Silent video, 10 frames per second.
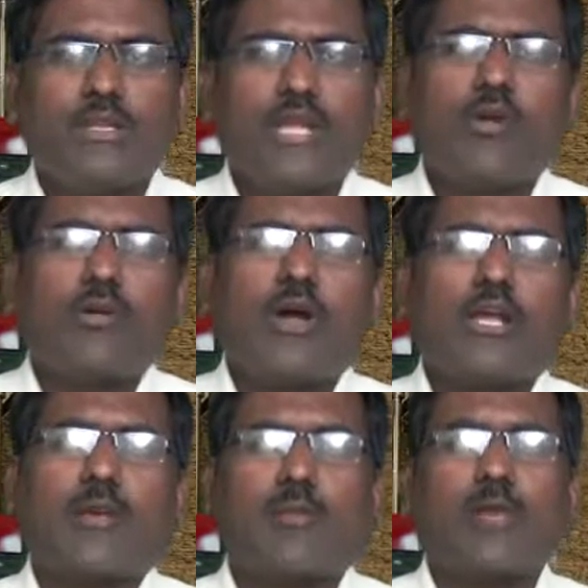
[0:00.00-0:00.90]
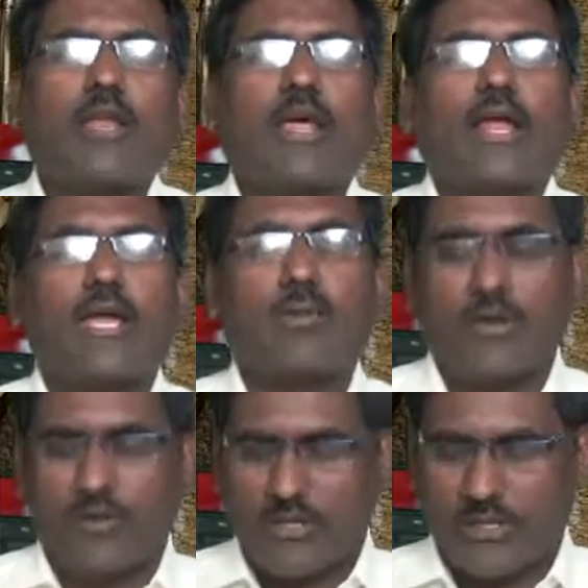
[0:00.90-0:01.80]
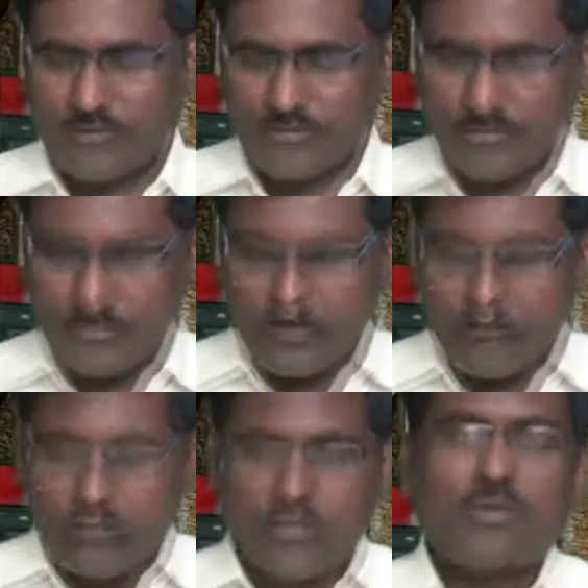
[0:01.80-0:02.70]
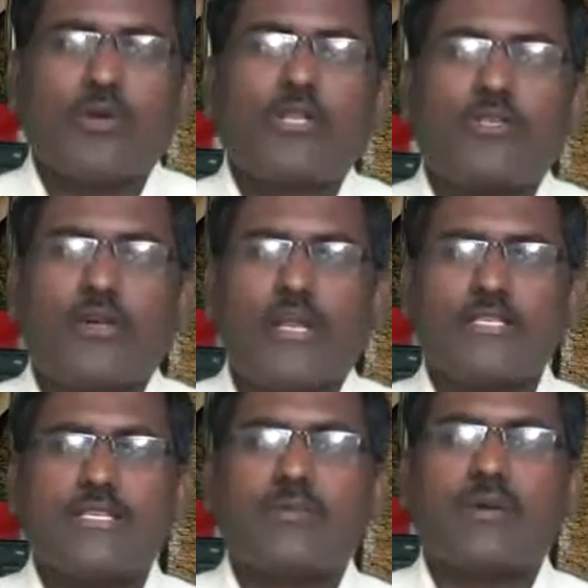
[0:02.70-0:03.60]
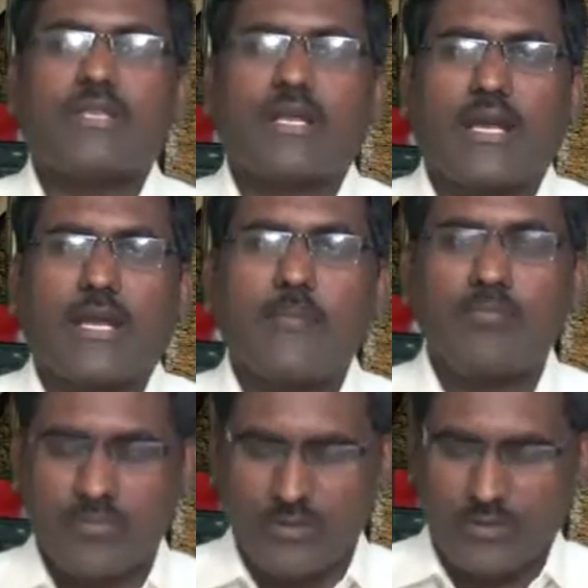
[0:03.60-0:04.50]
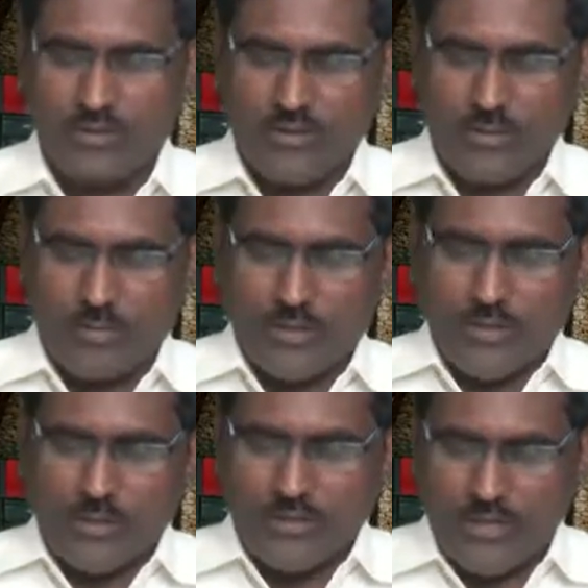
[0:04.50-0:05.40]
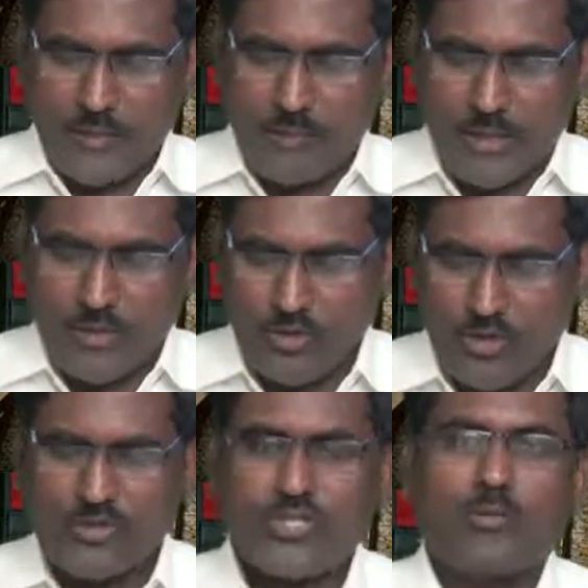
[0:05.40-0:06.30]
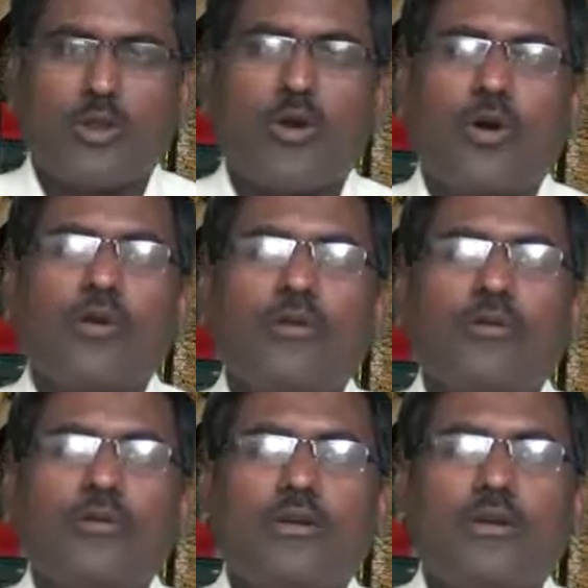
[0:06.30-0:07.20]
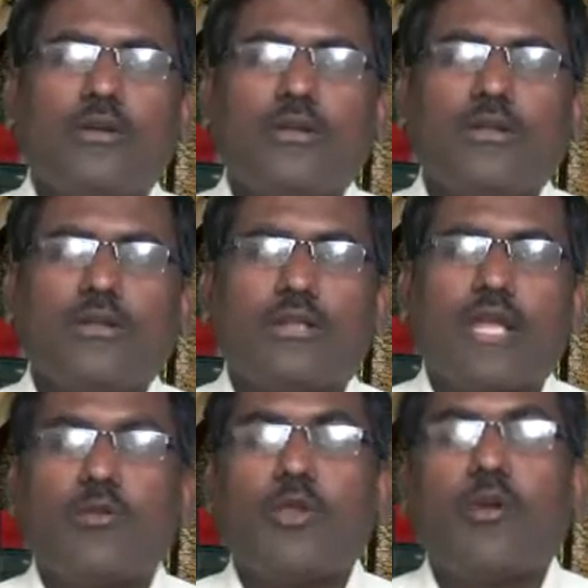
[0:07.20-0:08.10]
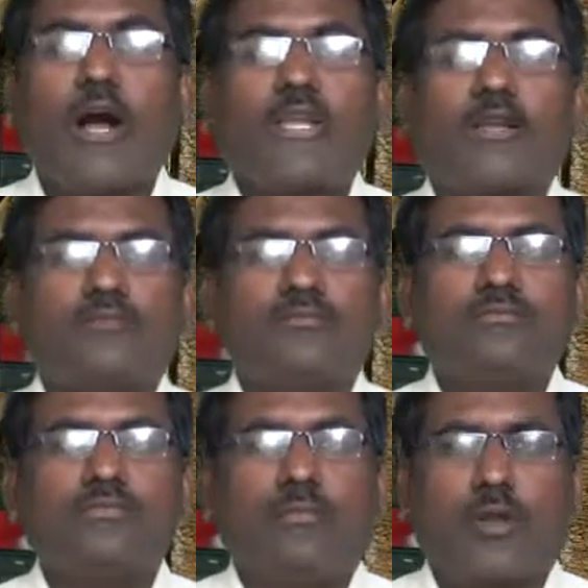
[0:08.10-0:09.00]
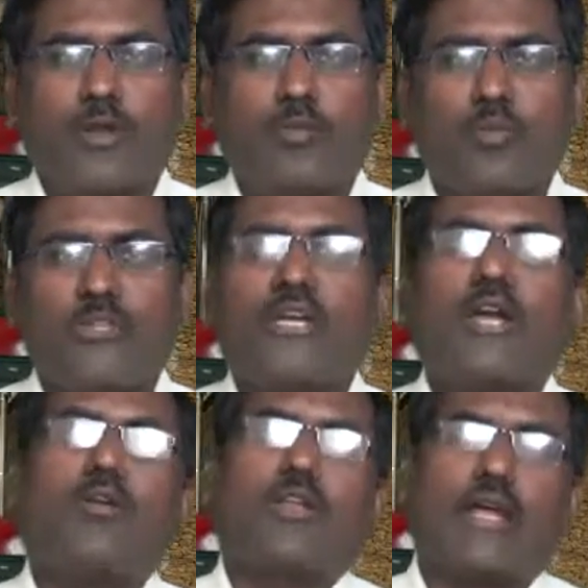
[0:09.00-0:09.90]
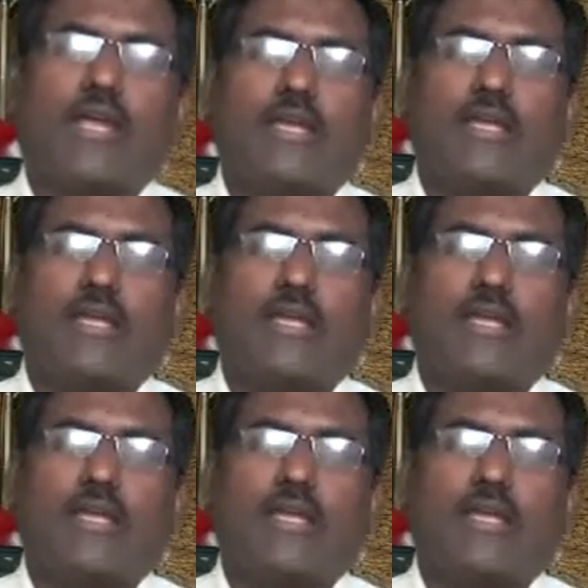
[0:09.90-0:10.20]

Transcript: దేవుని వాక్యంలో ఇలా రాయబడి ఉన్నది మొదటి కొరించులకు రాసిన పత్రిక పదవ అధ్యాయం పదకొండవ వచనంలో దేవుని వాక్యం మనకు బుద్ధి కలుటకై